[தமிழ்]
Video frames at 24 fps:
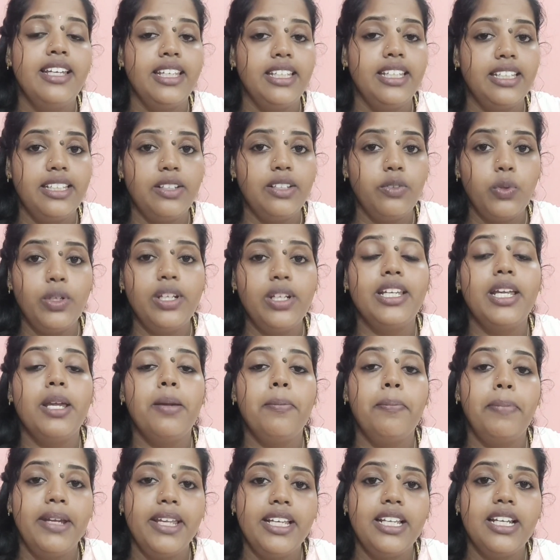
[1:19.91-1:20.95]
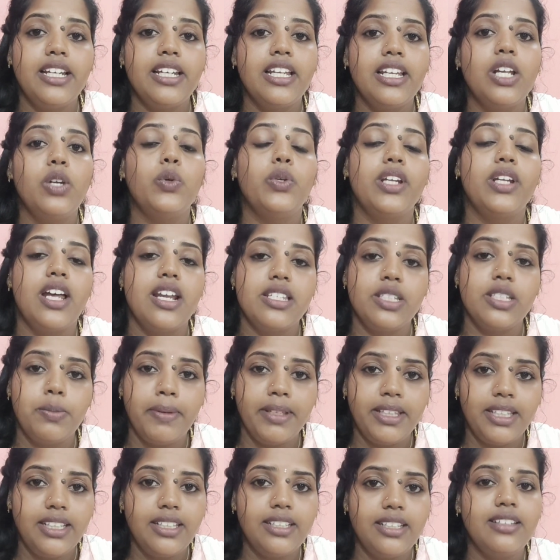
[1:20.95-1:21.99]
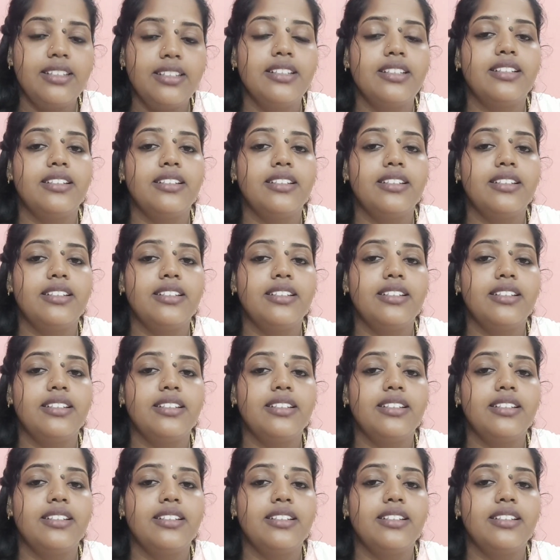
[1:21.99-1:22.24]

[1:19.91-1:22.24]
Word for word: இது உங்களுக்கே பிடிக்கலனாலும் ஒரு நாலஞ்சு பேத்துக்கு